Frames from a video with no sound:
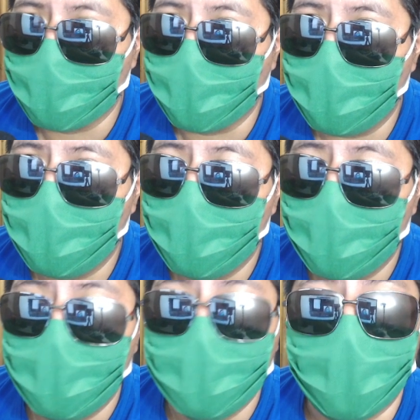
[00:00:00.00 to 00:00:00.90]
acá.
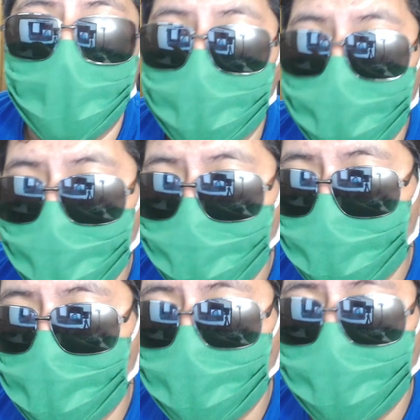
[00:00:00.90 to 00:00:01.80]
A todos
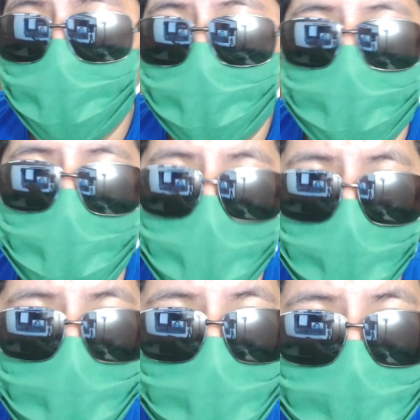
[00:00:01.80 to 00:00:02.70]
ustedes unas muy
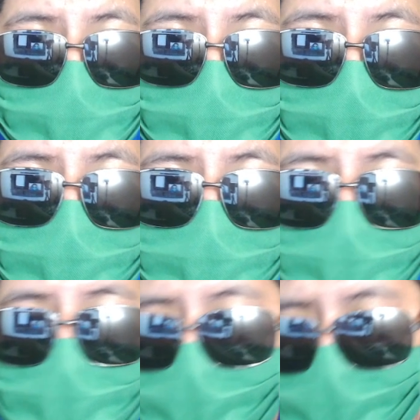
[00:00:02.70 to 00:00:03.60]
merecidas
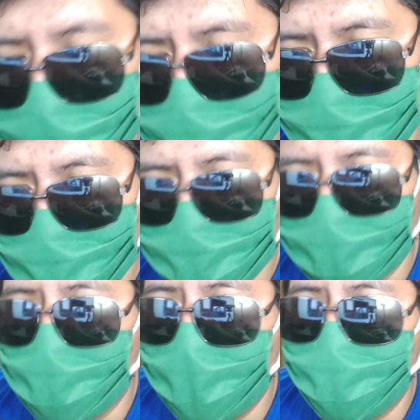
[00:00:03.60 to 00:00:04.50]
gracias.
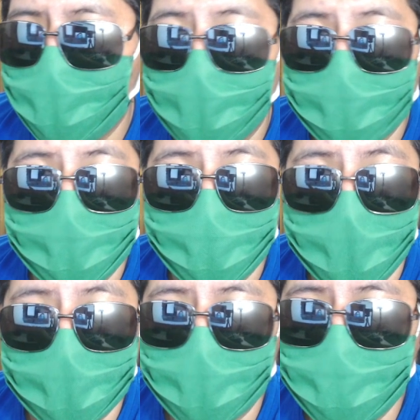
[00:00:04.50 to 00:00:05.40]
Espero sigan siendo
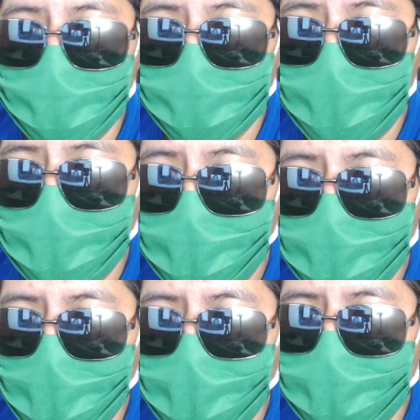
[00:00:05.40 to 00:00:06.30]
parte de miembros del canal.
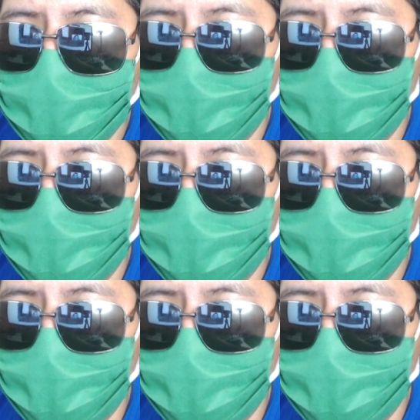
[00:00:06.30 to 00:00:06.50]
Si